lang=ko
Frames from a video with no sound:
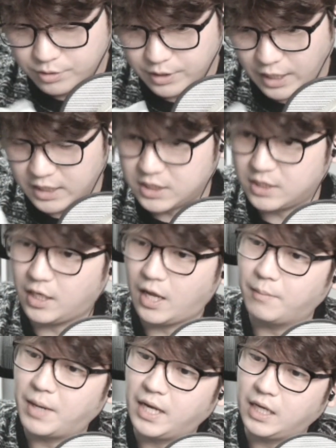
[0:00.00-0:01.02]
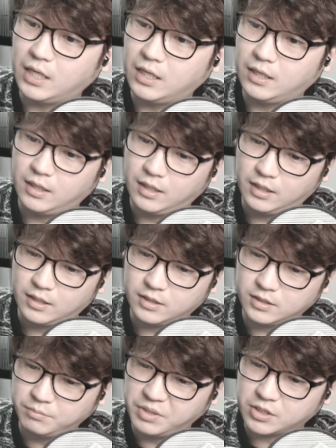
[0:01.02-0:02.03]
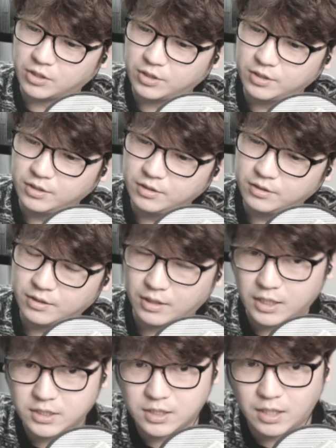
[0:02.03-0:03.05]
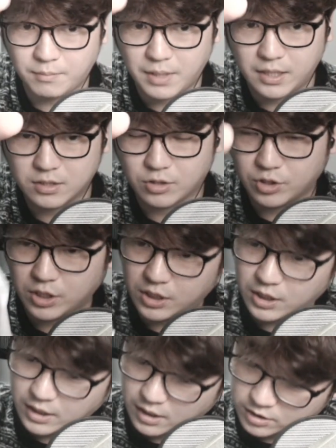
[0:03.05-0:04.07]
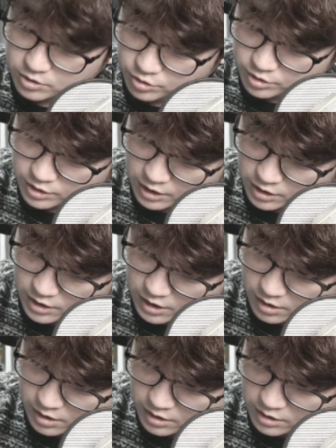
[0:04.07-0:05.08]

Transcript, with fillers: 에이치디엠아이 흐드미선 에이치디엠아이 선이 하나 들어있는데 이게